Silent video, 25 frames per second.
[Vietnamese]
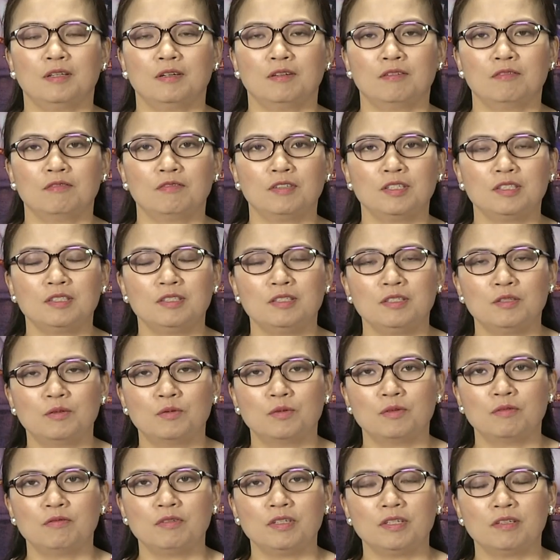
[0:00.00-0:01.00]
À, vâng, thưa
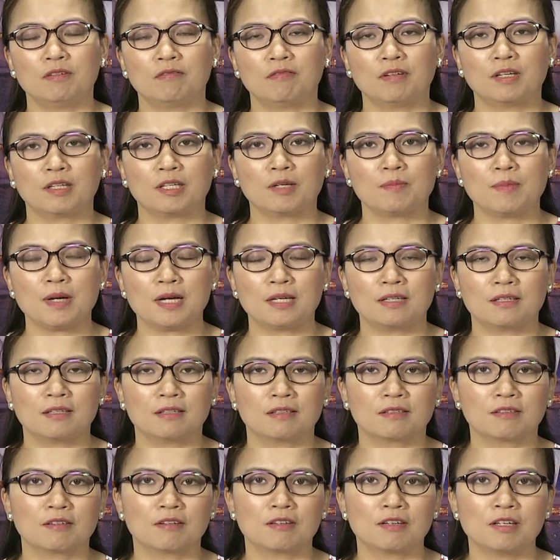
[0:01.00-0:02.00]
quý vị và các bạn,
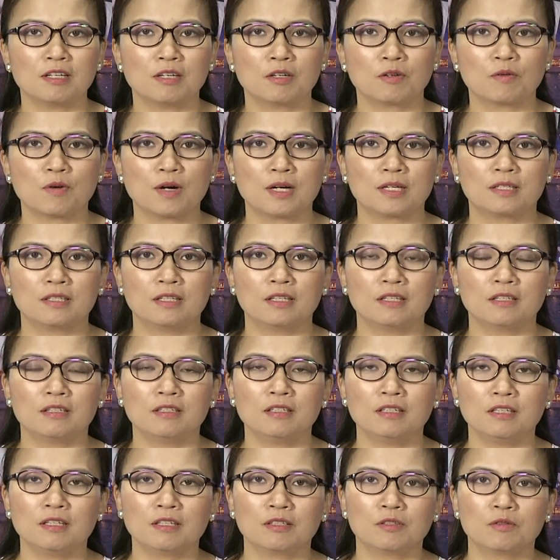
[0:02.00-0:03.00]
à, còn liên quan
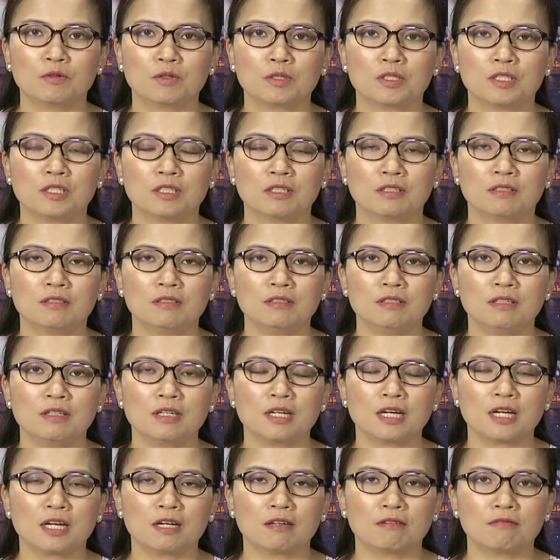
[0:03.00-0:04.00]
đến à, cuộc chiến giữa
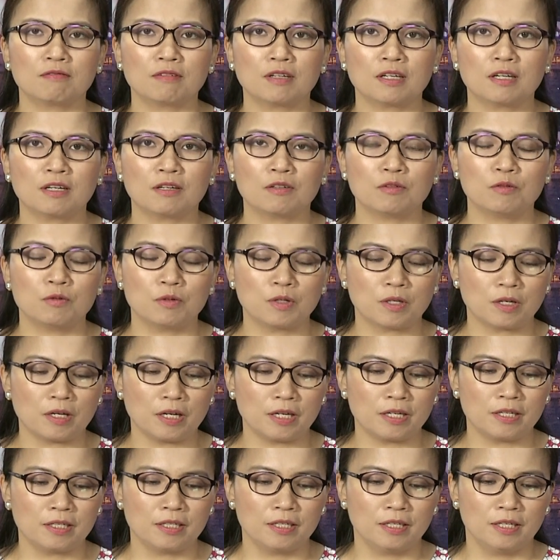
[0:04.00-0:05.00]
Nga và
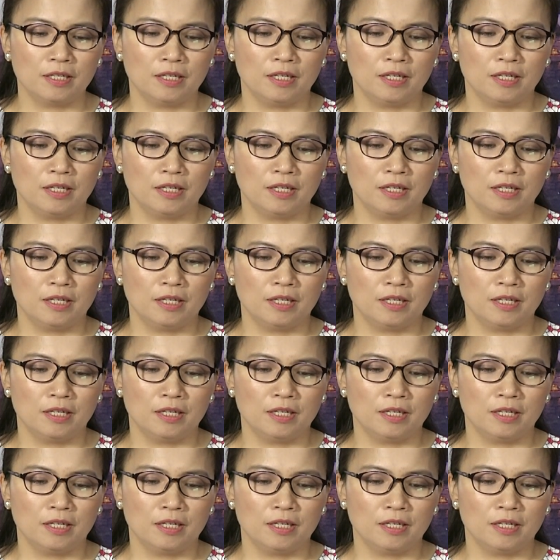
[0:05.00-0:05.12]
Ukraine,